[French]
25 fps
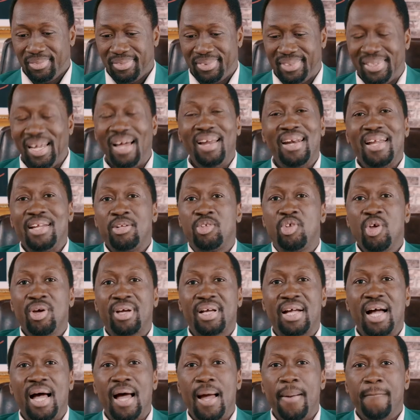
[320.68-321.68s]
Dans les deux
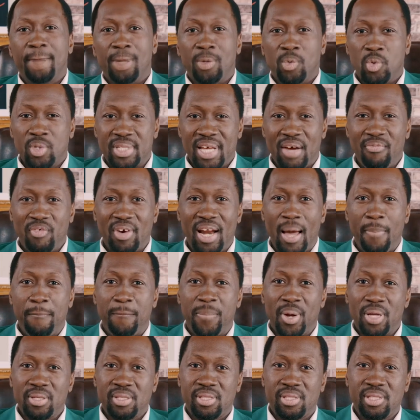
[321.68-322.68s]
cas, nous avons la
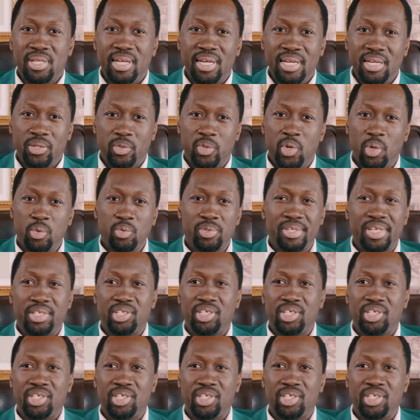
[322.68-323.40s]
pensée de nous